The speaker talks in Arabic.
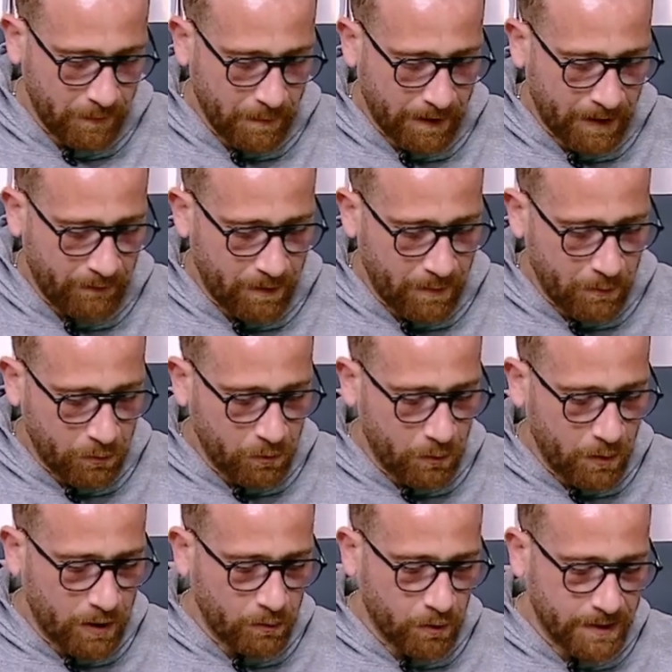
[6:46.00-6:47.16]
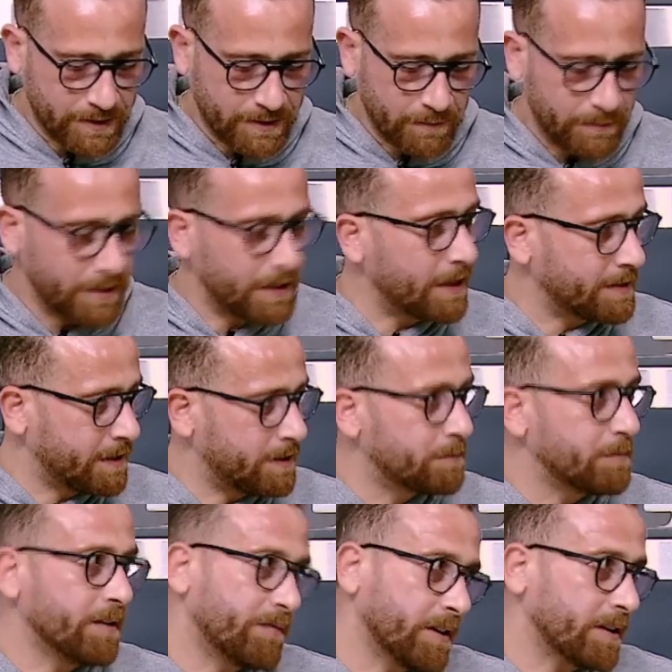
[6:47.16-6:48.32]
بخلاف لما كنا واخده اساسا من الاساس
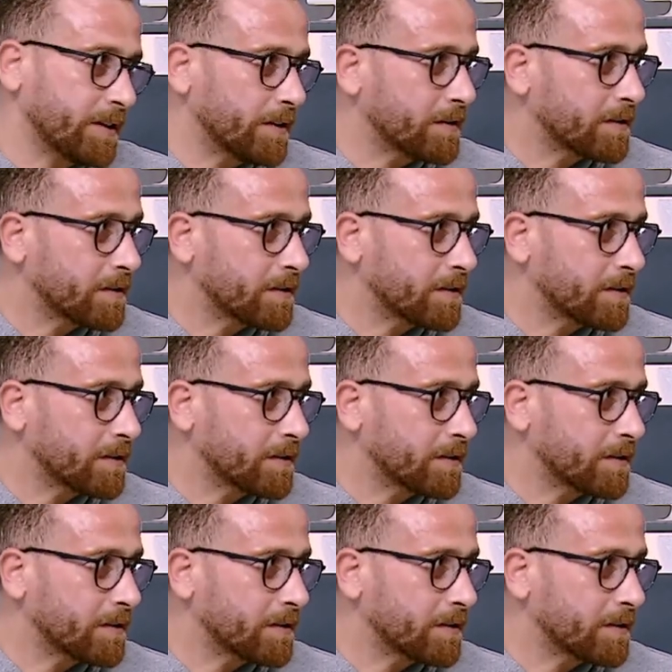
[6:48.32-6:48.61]
بيفرق كتير